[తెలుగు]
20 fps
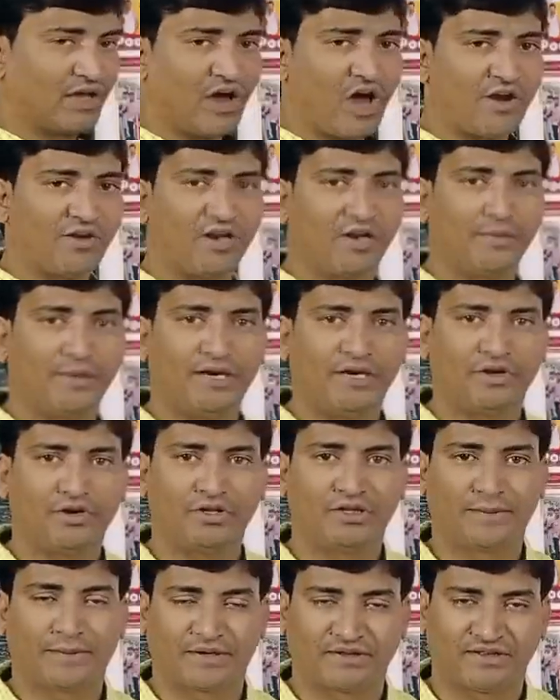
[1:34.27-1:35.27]
కార్నర్ మీటింగ్లో
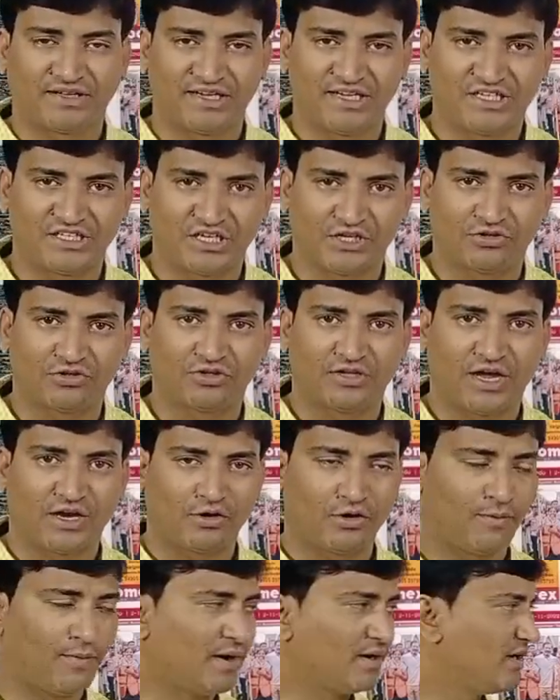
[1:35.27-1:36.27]
అయితే ప్రసంగించాడు సో
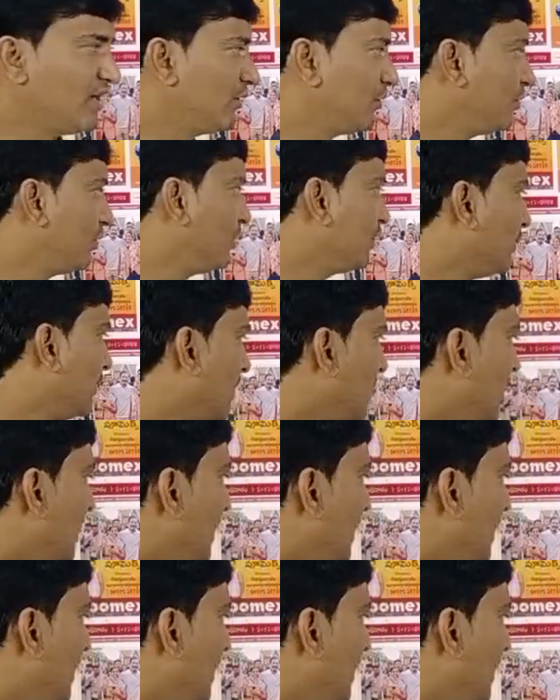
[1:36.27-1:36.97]
దాంట్లో మాట్లాడుకుంటూ